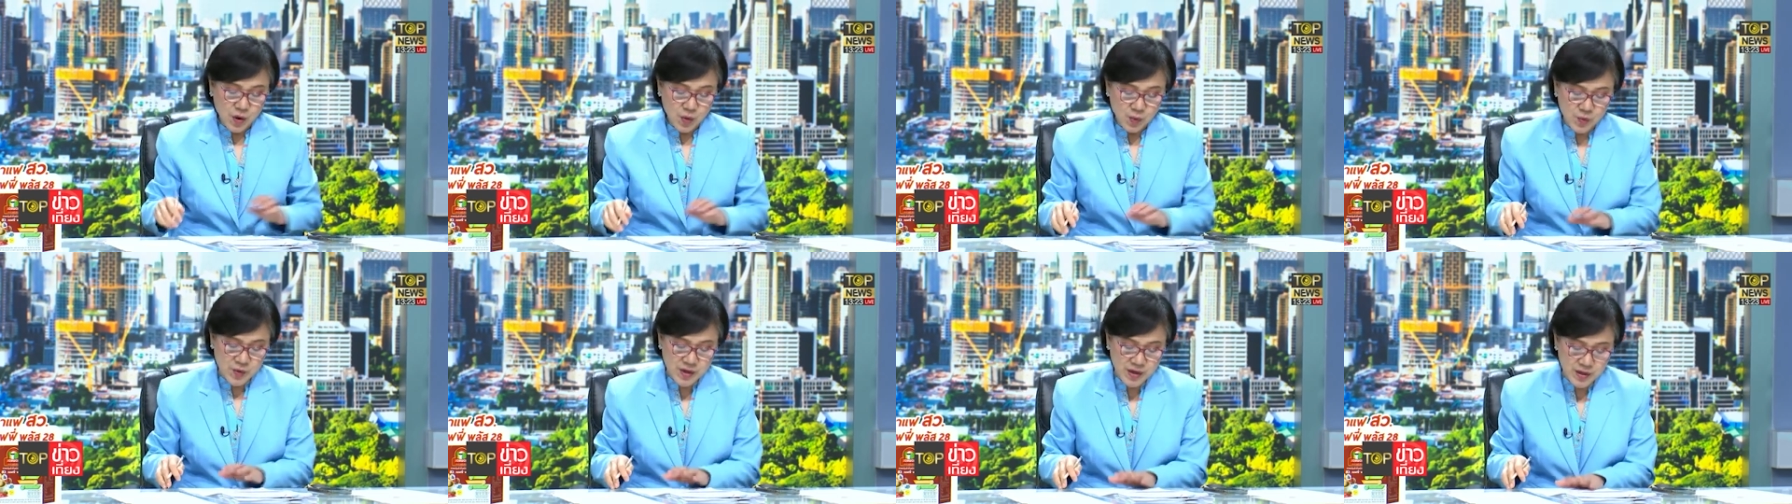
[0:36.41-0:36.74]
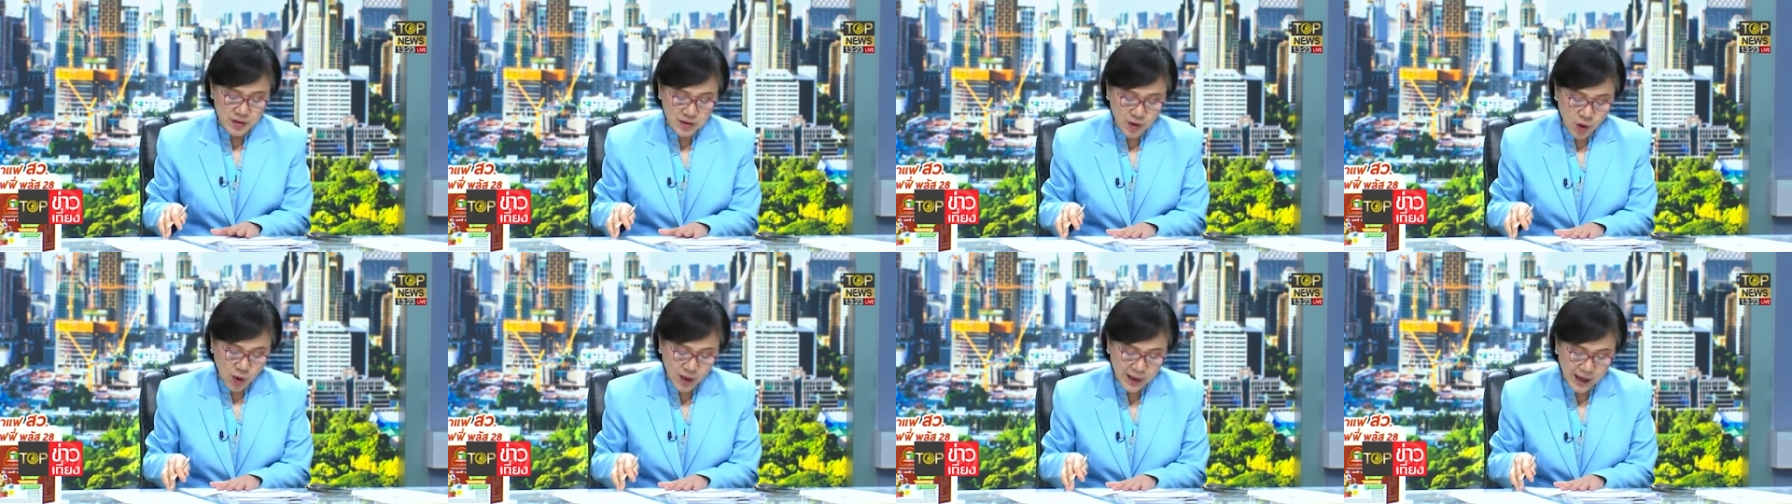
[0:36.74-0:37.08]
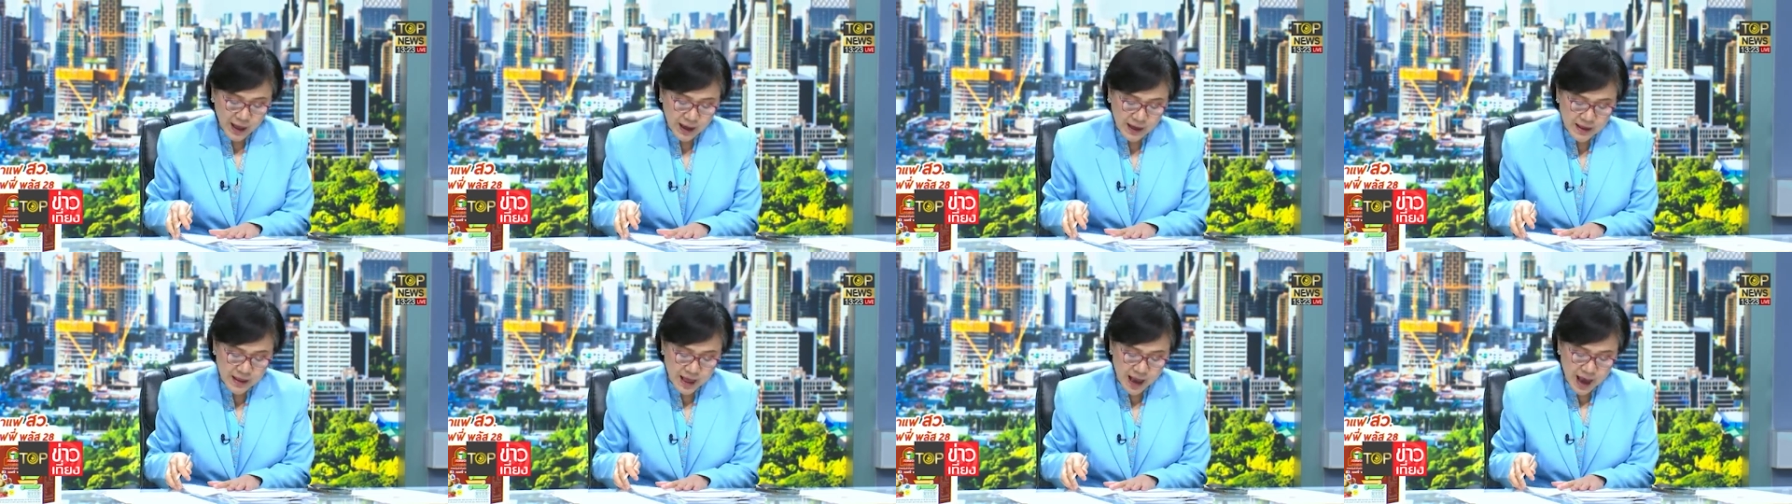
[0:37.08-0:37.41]
วิโรธลัก
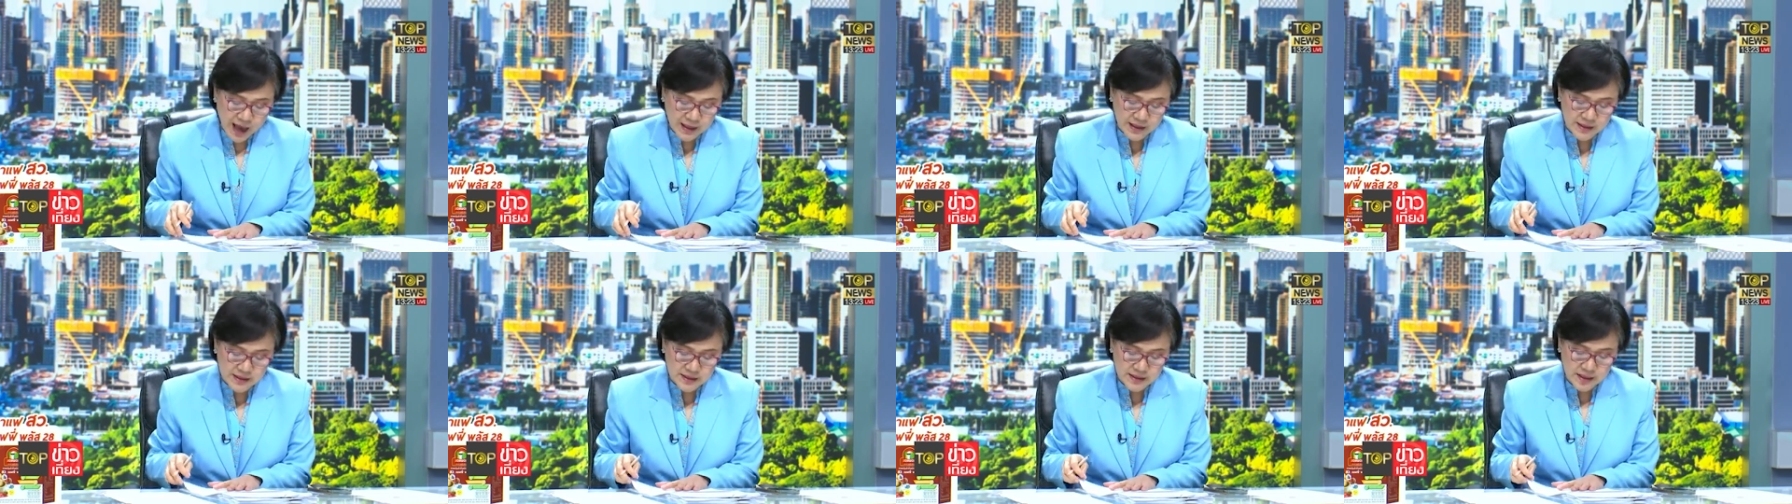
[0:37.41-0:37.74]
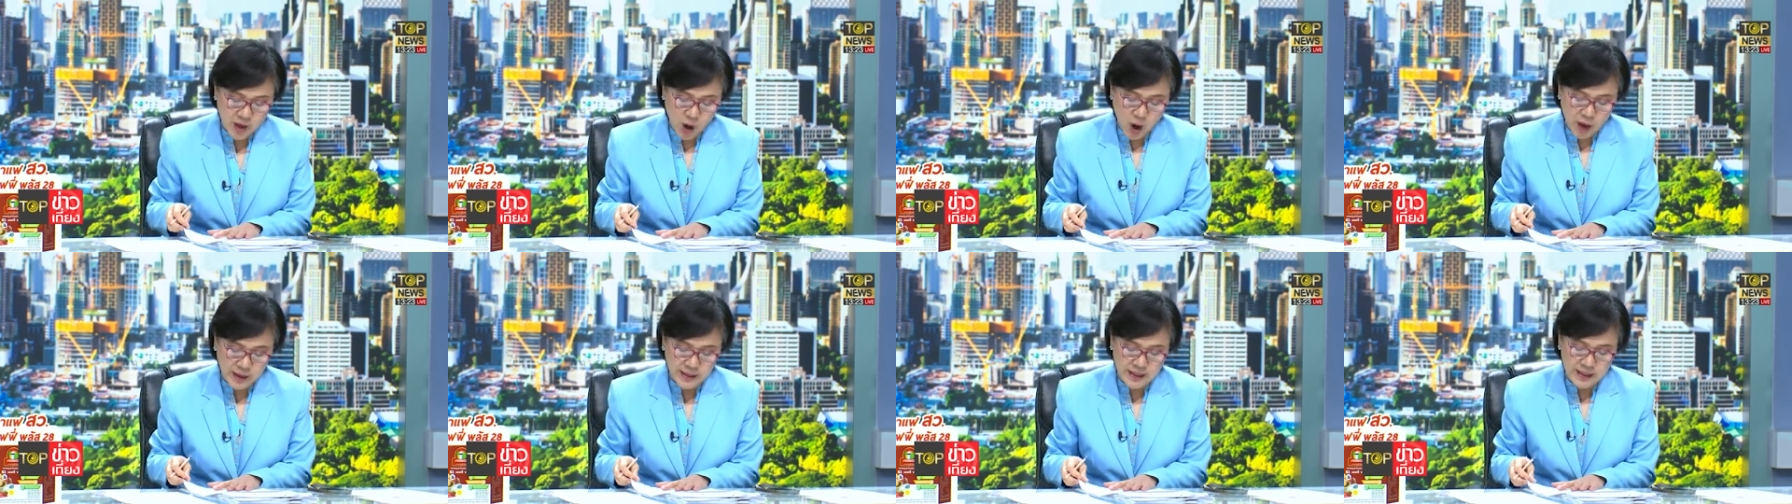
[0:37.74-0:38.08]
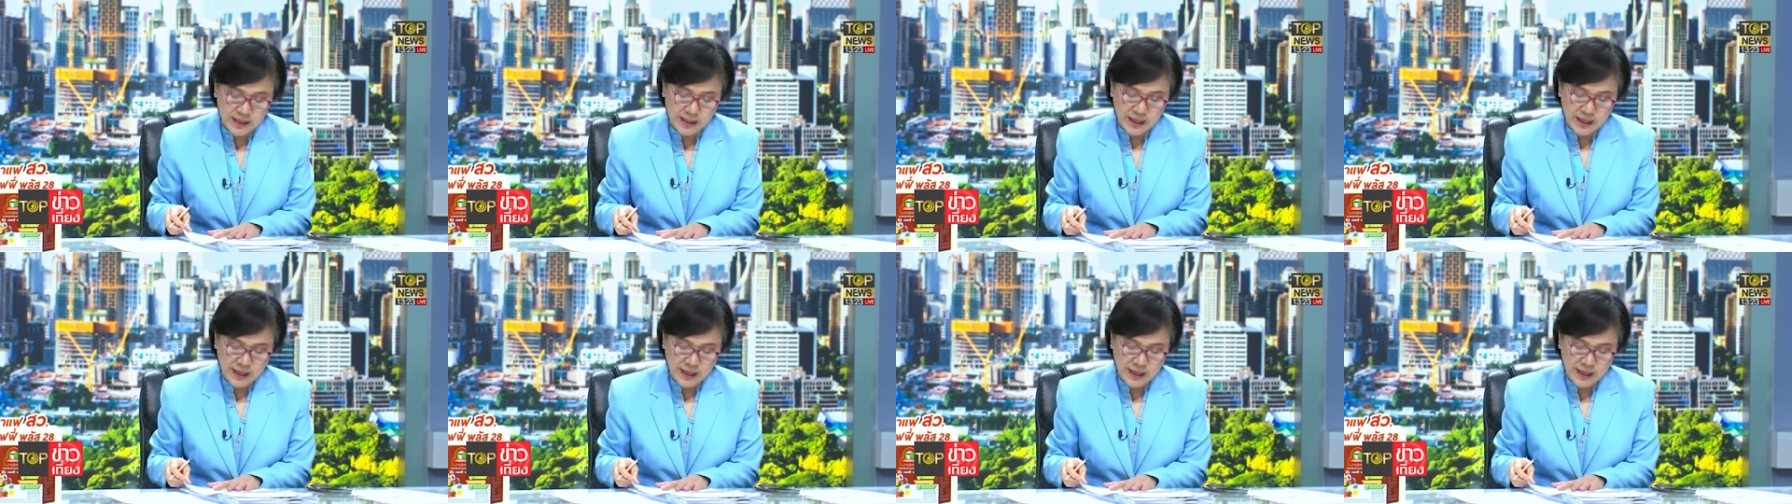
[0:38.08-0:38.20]
ษณะอดีศรเนี่ย